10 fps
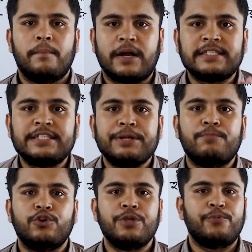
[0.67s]
ভার্সিটি
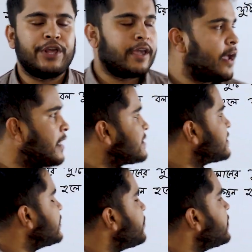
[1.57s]
ভর্তি পরীক্ষায়
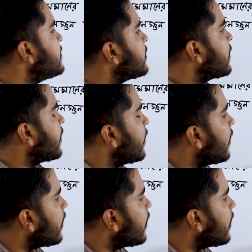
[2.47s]
স্থিতিবিদ্যা থেকে